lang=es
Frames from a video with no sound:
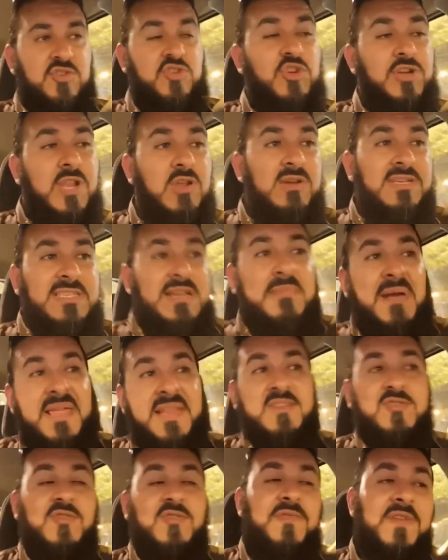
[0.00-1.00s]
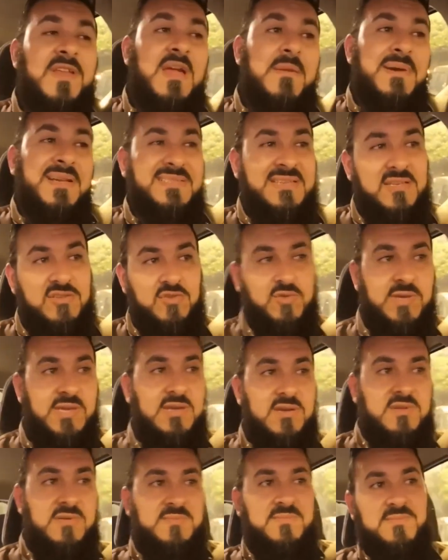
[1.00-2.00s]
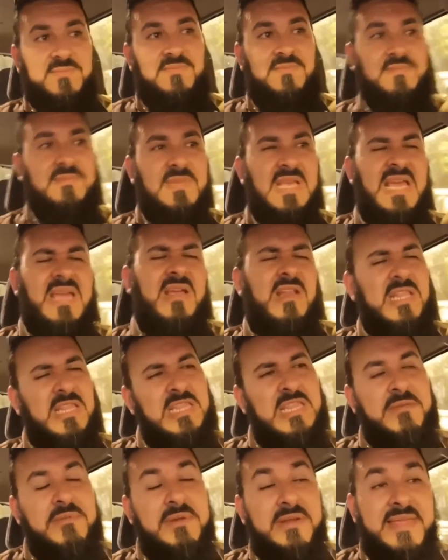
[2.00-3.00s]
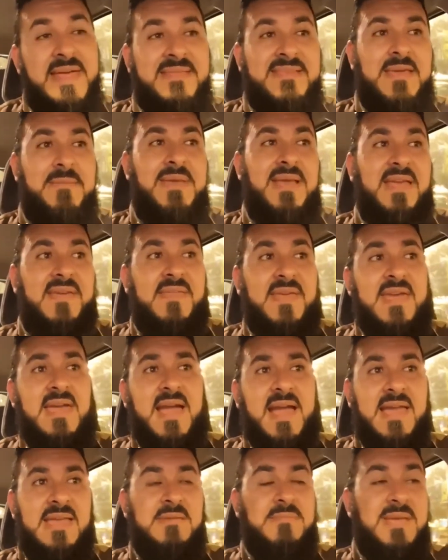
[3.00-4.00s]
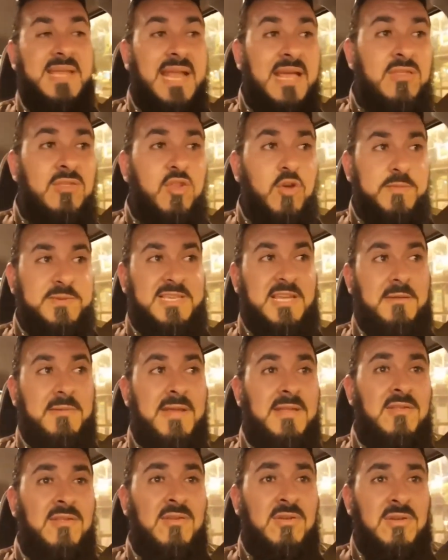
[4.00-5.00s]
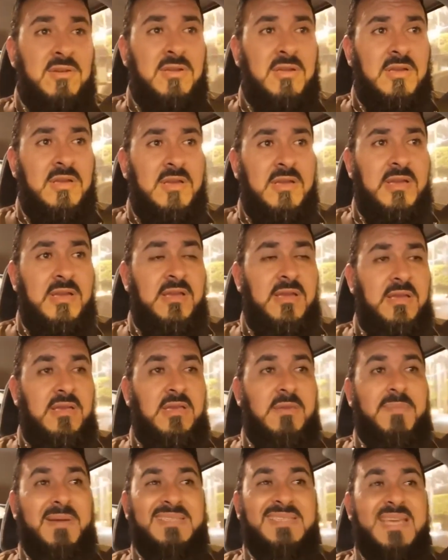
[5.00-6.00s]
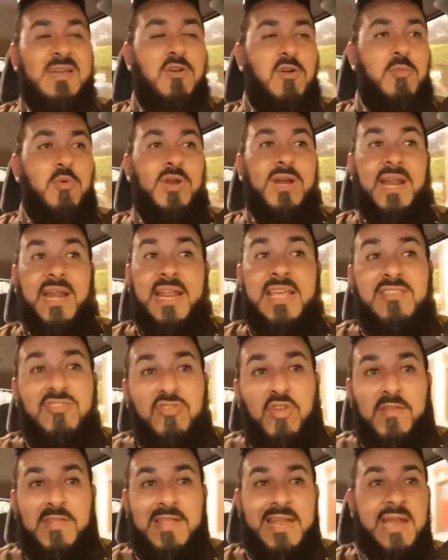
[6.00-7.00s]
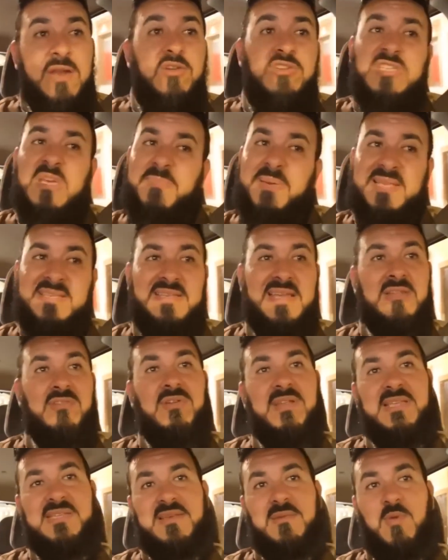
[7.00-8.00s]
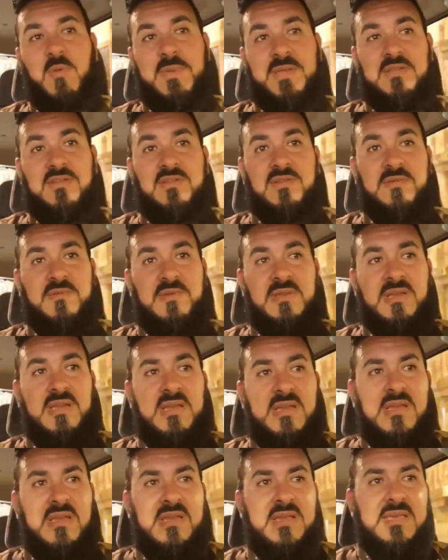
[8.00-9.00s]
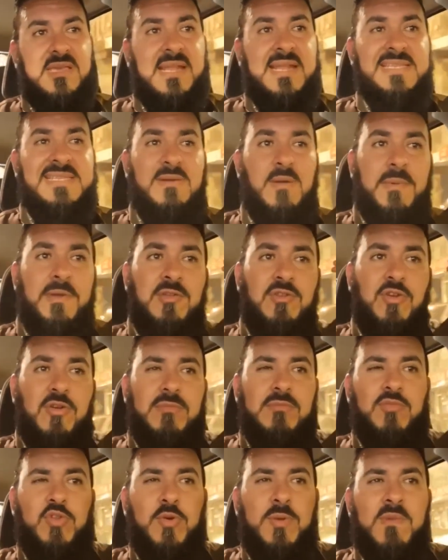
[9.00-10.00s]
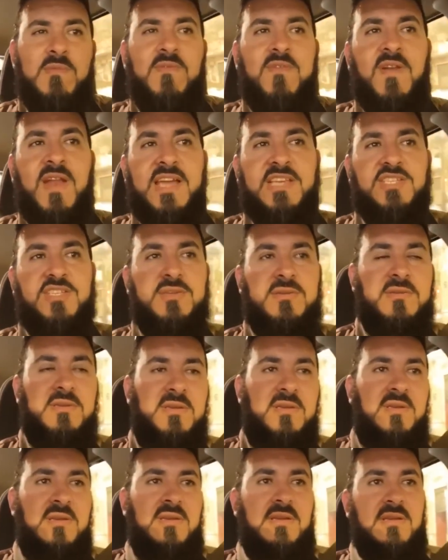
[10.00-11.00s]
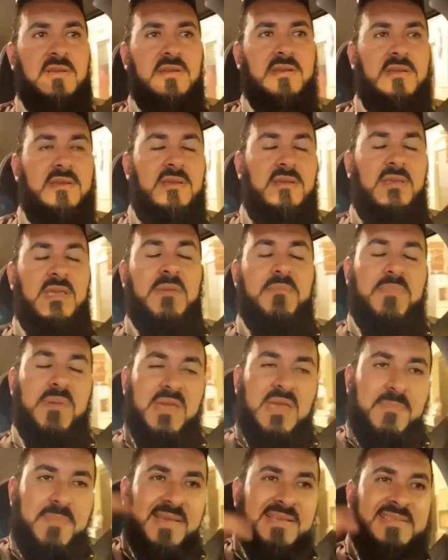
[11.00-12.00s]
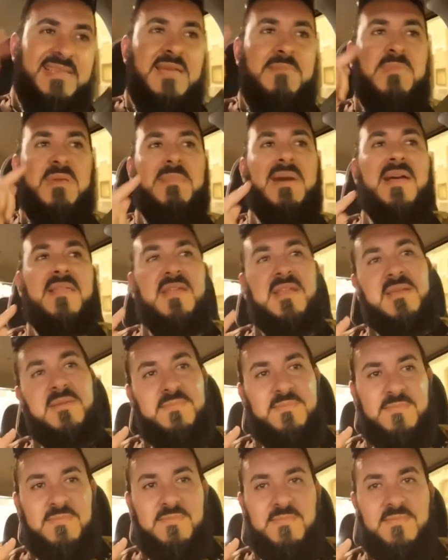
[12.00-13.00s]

Yo creo que esa madre sufría más que su hijo. De verdad que me quedé ahí mirando, observando y pasé como el resto de la noche pensando en ese momento. Y en ese momento tuve un flash y, pensé en mi madre.